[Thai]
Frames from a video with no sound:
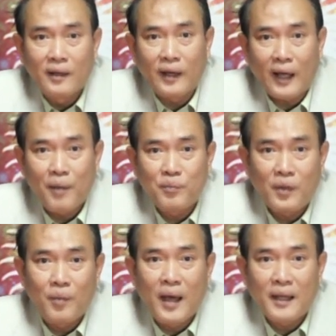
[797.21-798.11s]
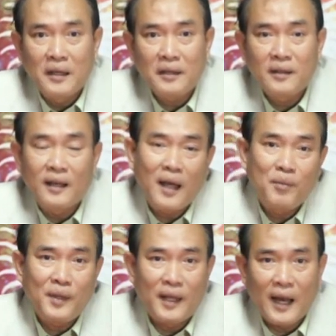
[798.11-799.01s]
นะครับ สมาชิกจะได้
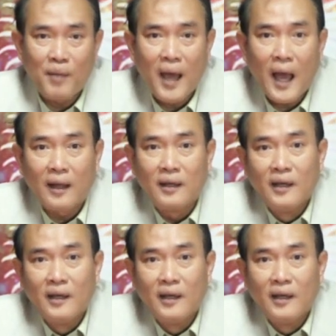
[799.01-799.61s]
พิเศษอะไรบ้าง